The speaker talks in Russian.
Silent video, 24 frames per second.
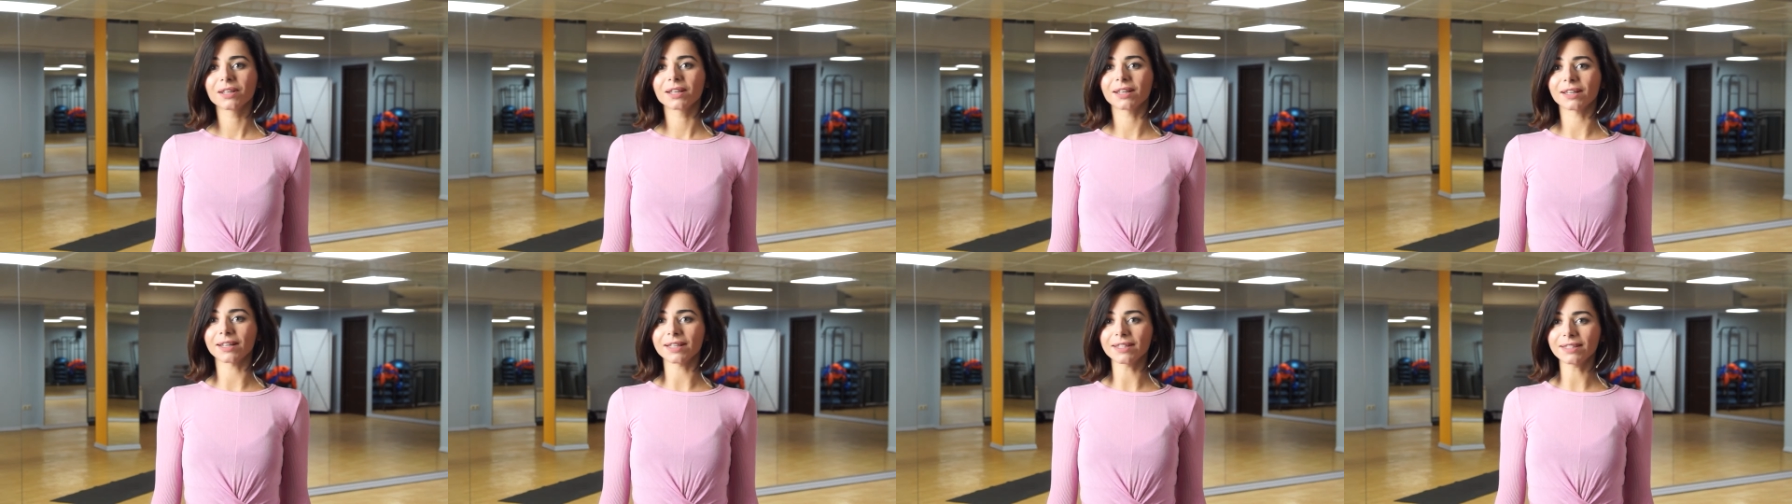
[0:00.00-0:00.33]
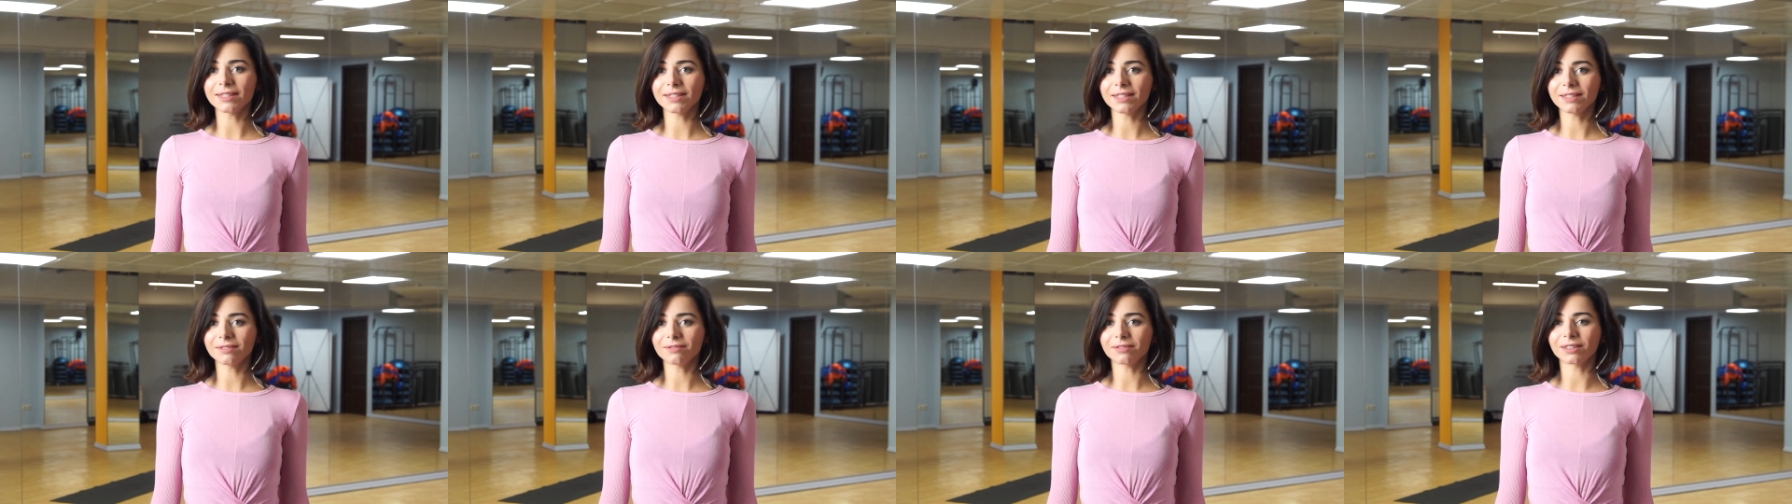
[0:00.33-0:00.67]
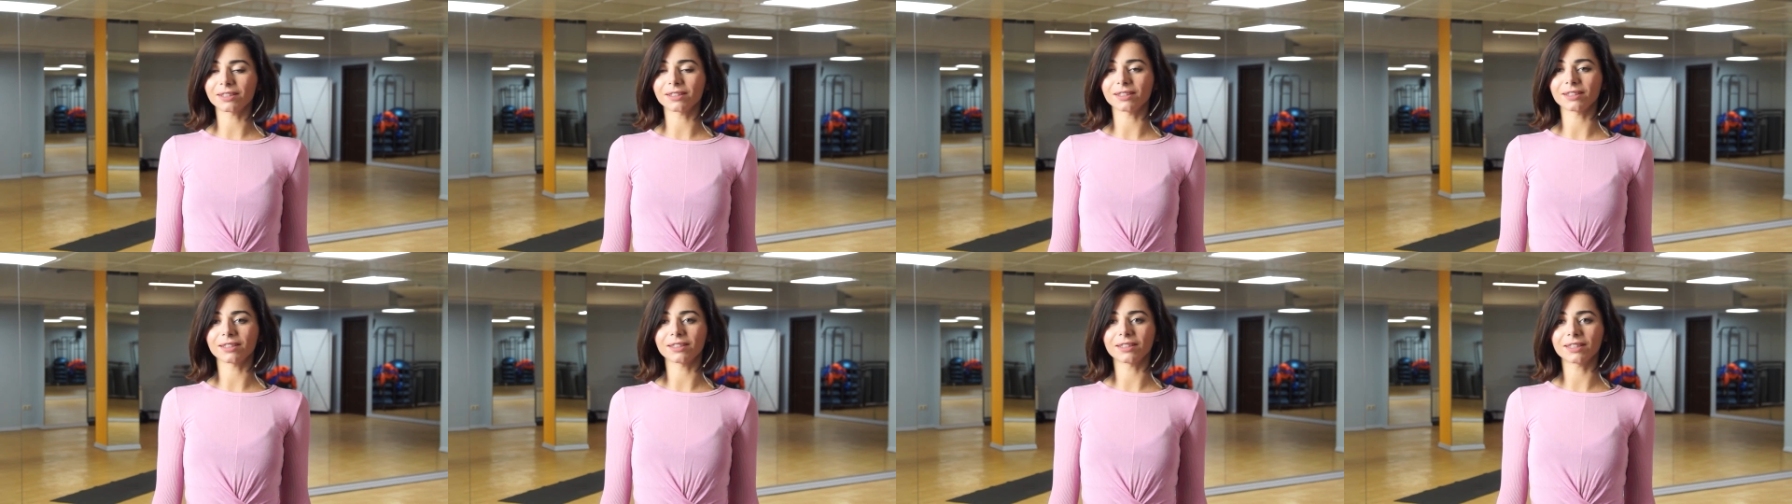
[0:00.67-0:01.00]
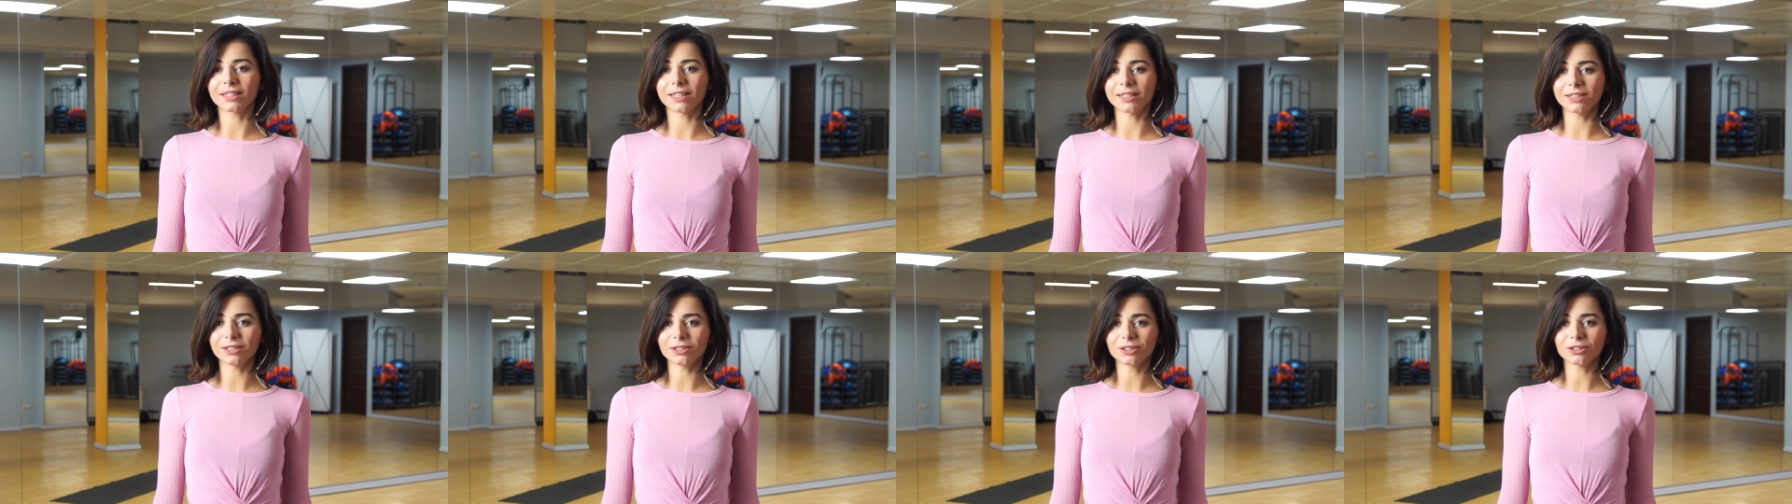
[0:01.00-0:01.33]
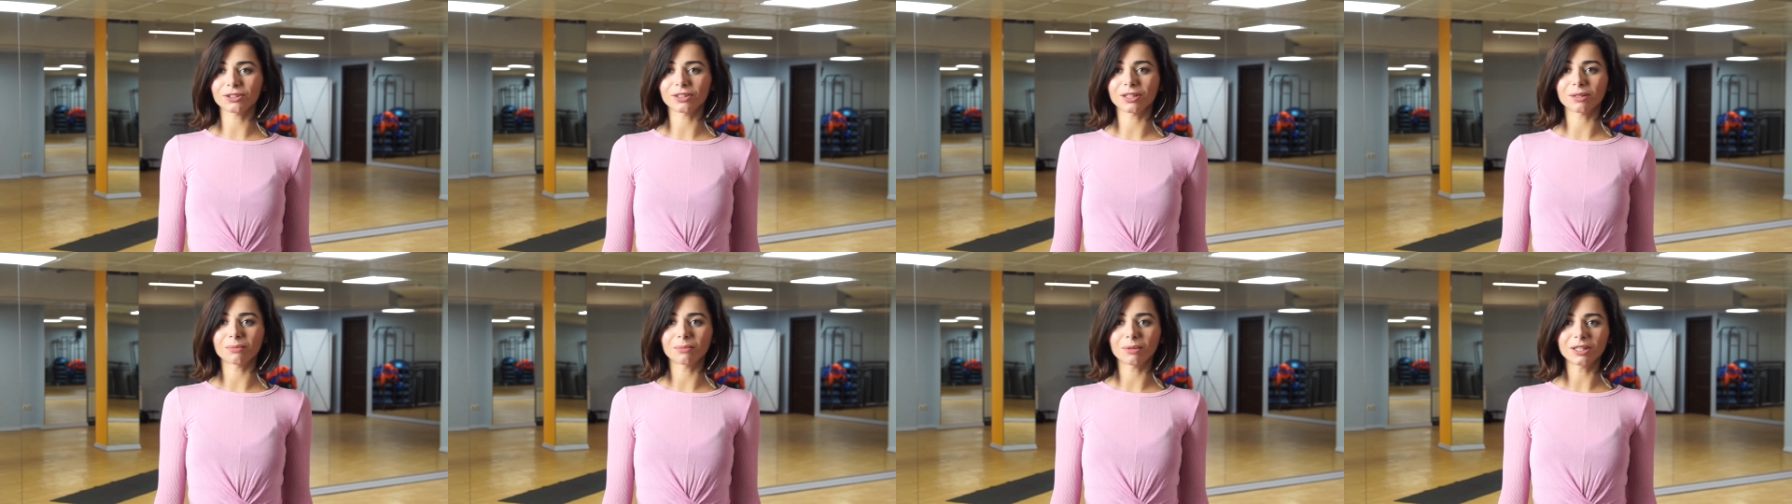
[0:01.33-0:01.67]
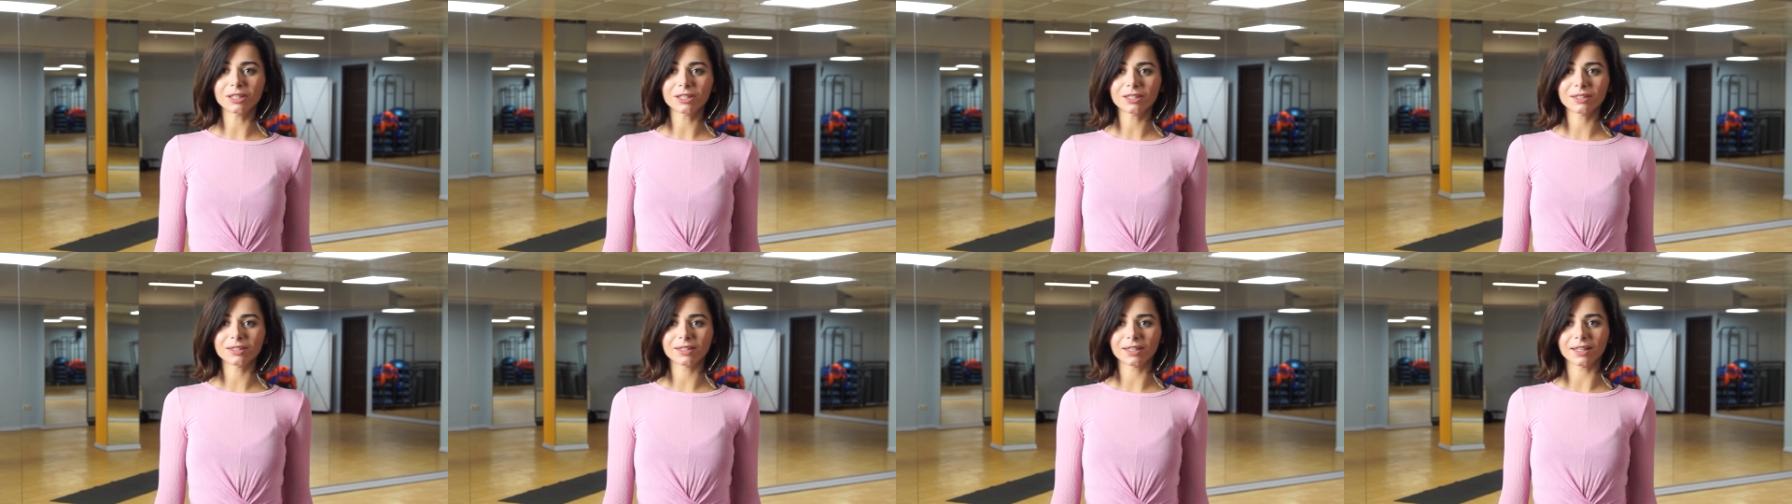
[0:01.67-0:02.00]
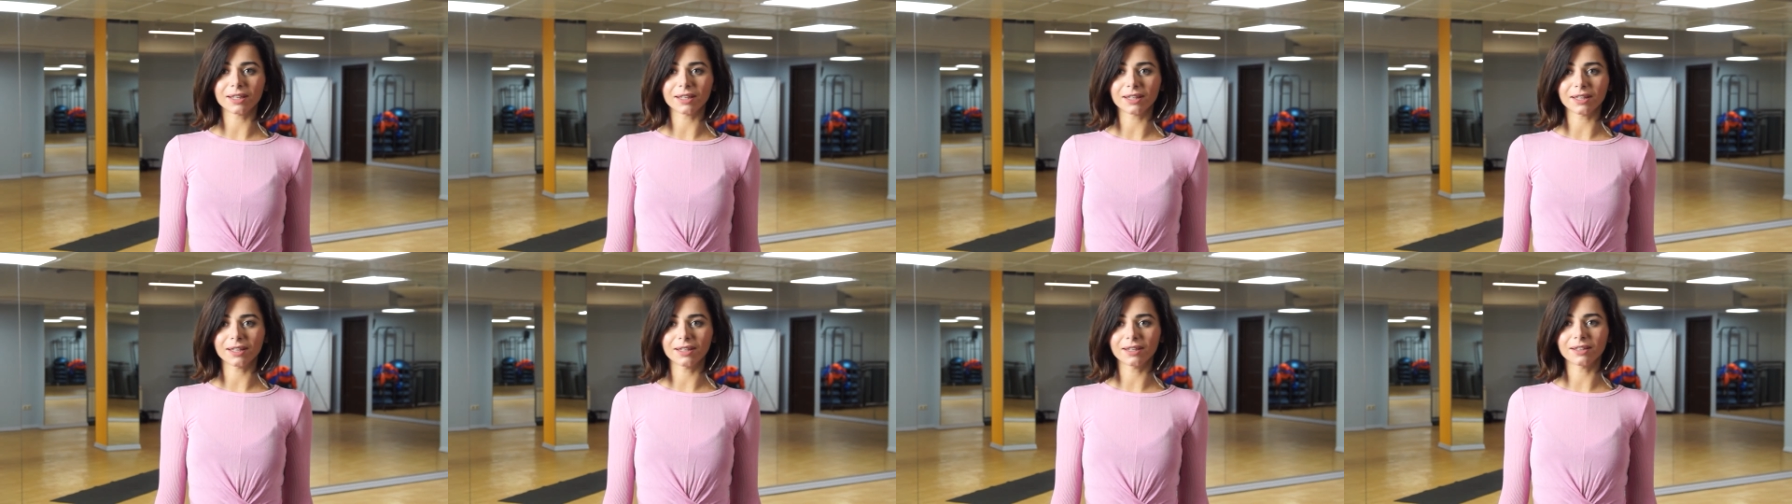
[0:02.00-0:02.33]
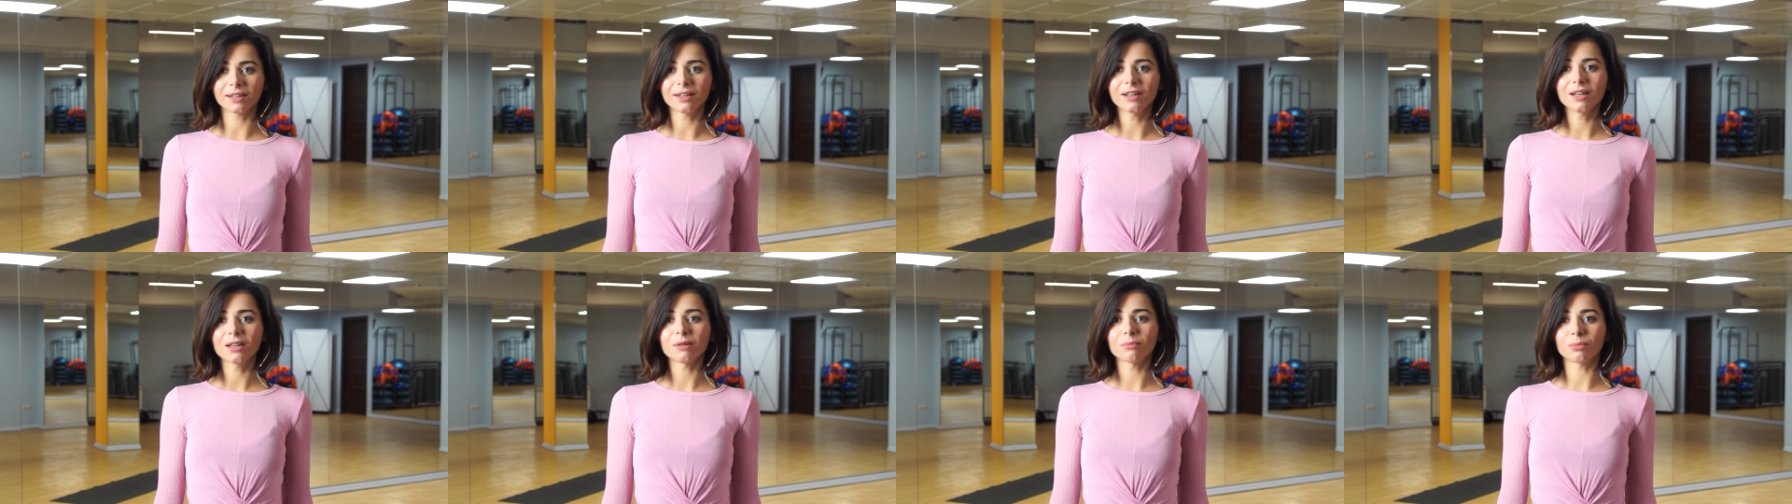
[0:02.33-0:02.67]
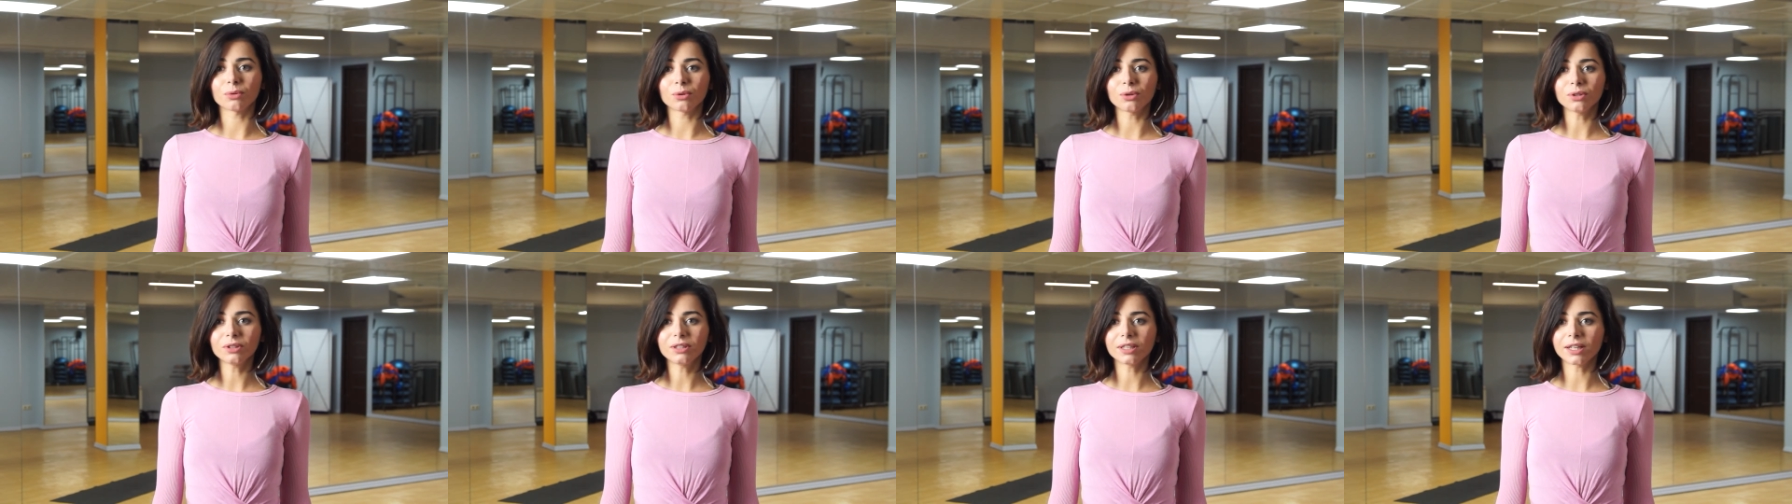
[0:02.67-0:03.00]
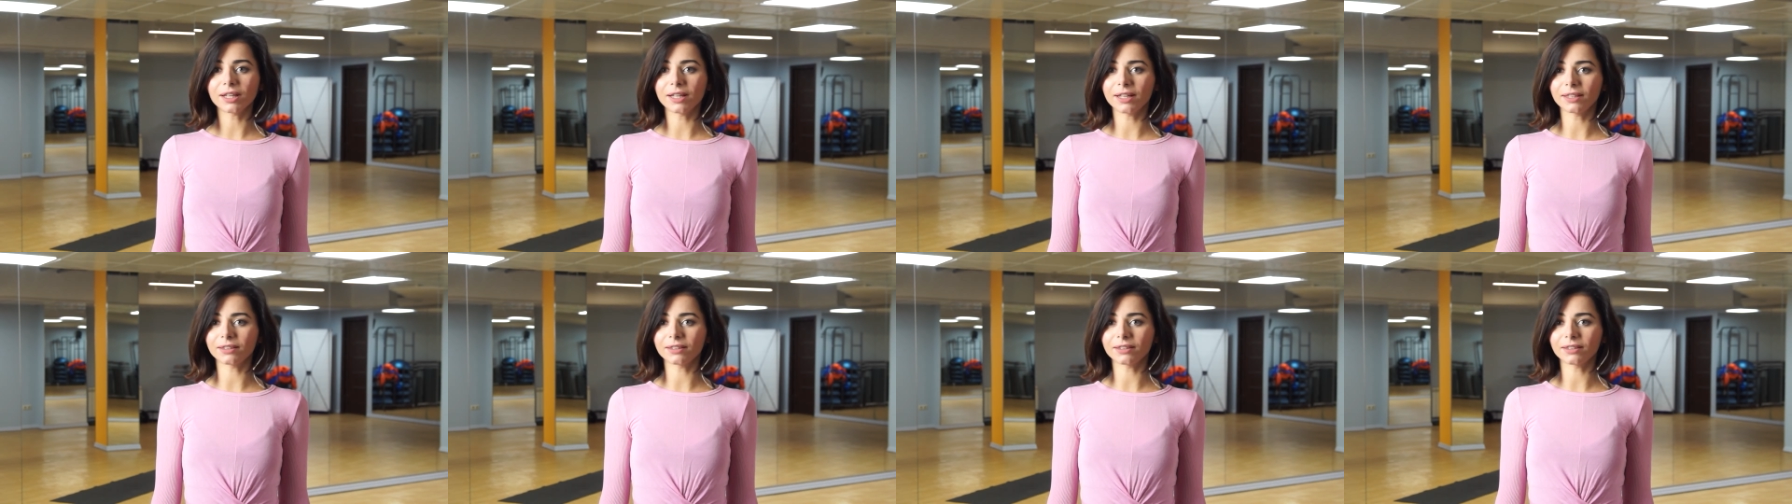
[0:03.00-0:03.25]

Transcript: красивая ягодичная мышца и бедра –